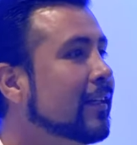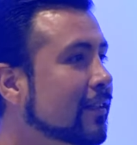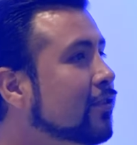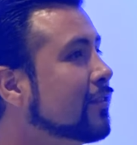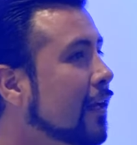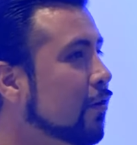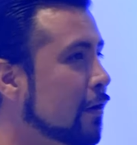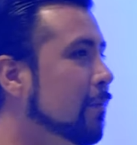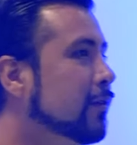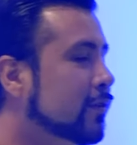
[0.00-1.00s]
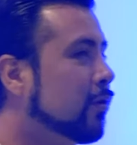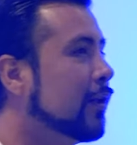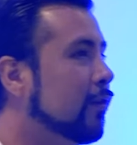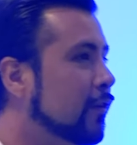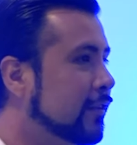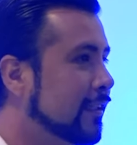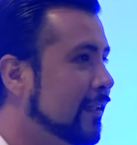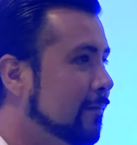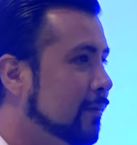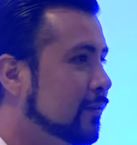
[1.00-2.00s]
Esto es algo hermoso cuando lo
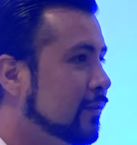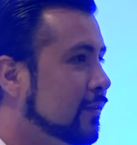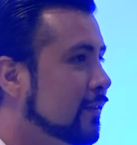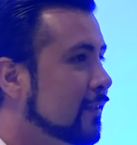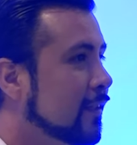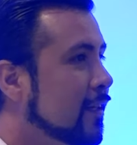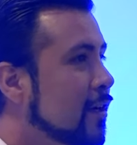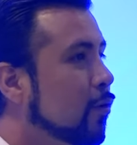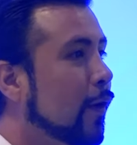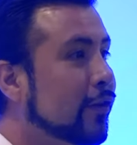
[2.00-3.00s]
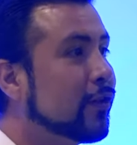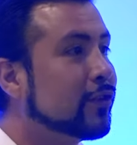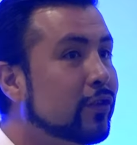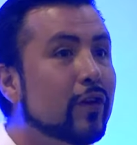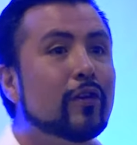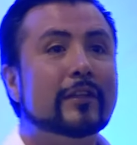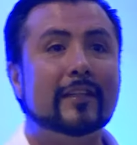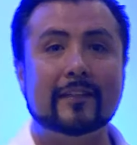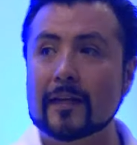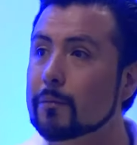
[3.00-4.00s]
entendemos. Cuando nosotros lo
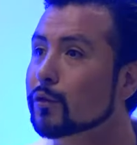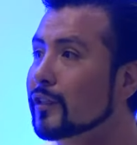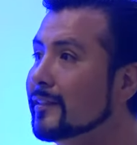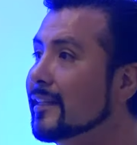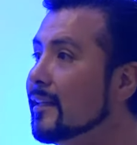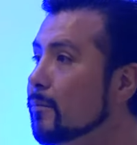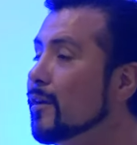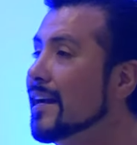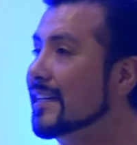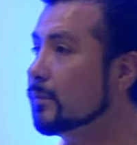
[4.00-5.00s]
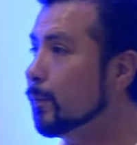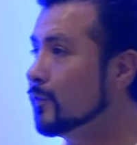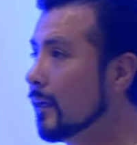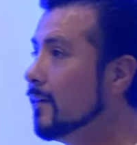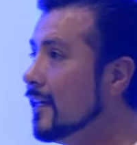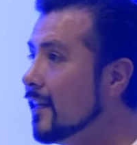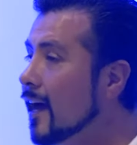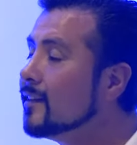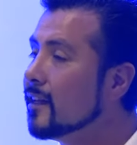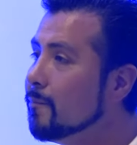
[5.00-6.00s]
entendemos, entendemos la
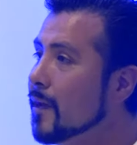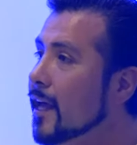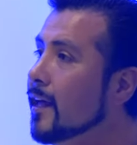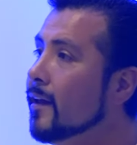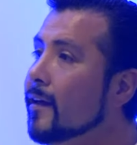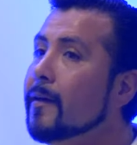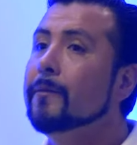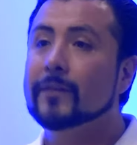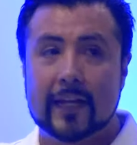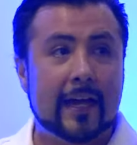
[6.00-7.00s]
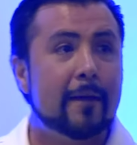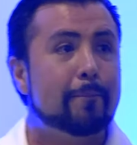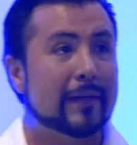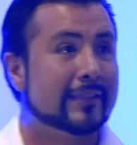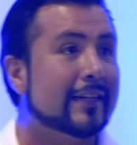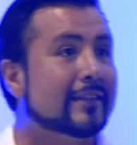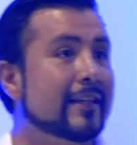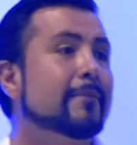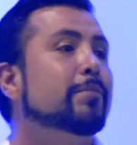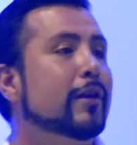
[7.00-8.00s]
responsabilidad también de pasar
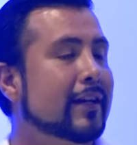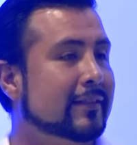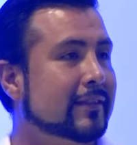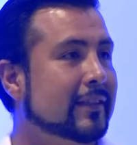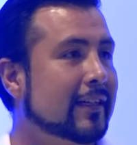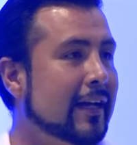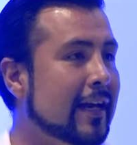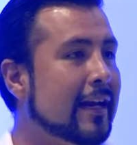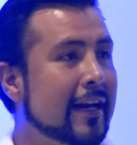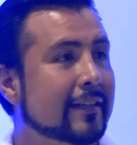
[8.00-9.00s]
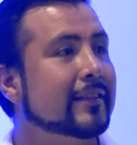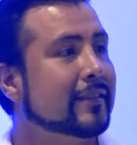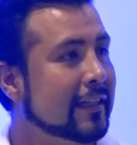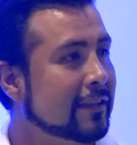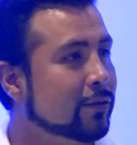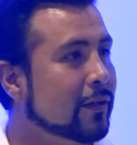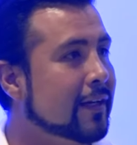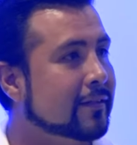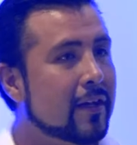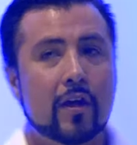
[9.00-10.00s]
tiempo en las, eh, en las
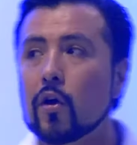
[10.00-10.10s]
escrituras.